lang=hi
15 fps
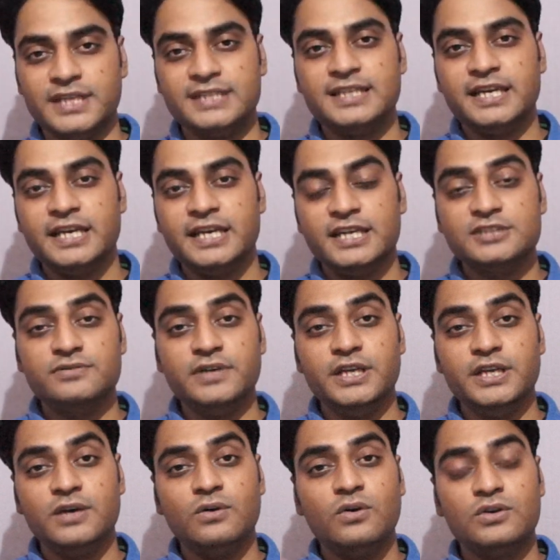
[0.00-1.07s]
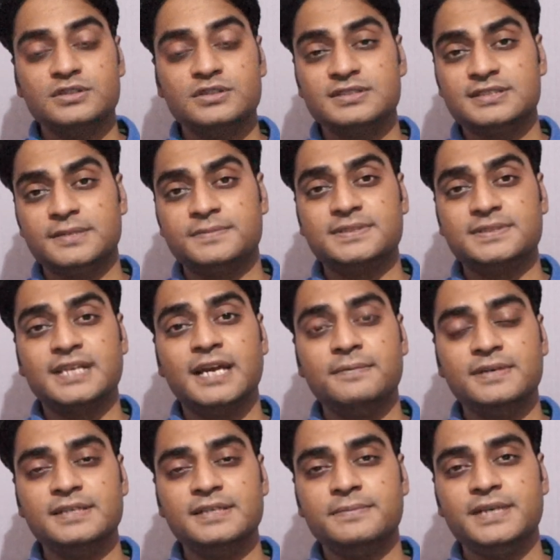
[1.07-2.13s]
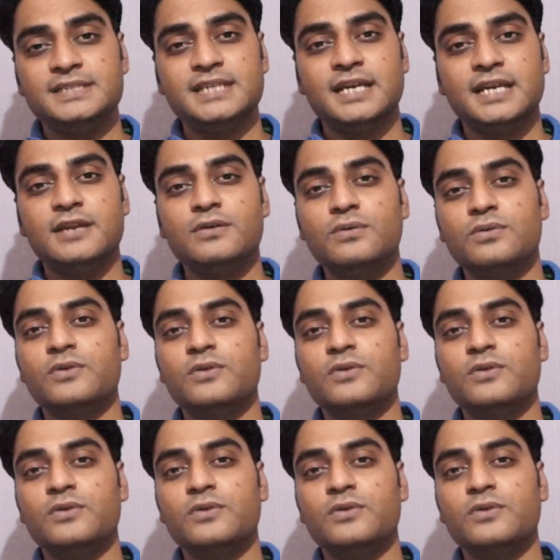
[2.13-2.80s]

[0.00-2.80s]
देखते रहिए इस वीडियो को और सब्सक्राइब कीजिए मेरे चैनल को